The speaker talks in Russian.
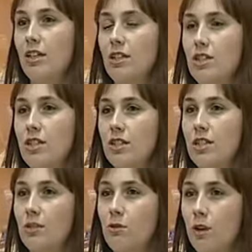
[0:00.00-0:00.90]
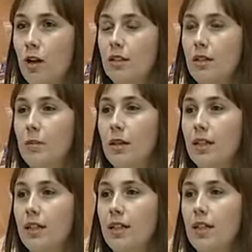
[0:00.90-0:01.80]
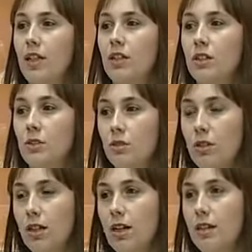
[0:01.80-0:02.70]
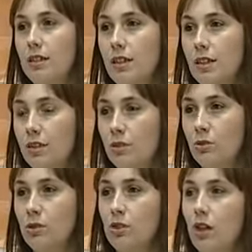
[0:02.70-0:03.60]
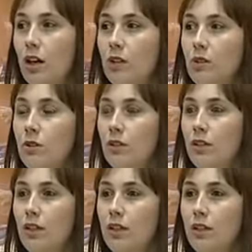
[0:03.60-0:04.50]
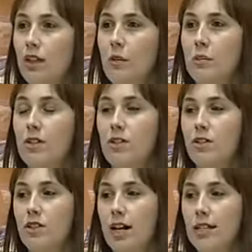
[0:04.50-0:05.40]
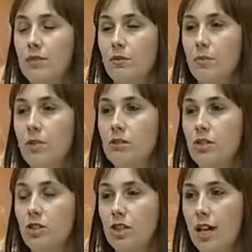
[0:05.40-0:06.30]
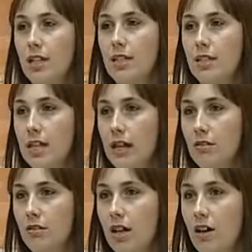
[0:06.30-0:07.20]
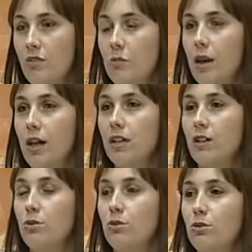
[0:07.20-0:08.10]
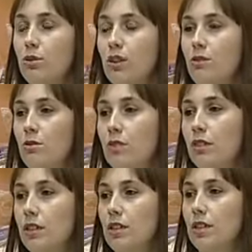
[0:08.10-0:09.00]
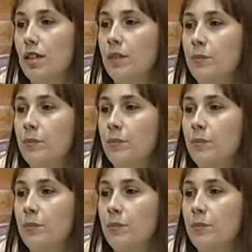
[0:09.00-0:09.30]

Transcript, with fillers: И жители города могли не только отдохнуть, но и почитать. Был читальный зал в парке культуры и отдыха.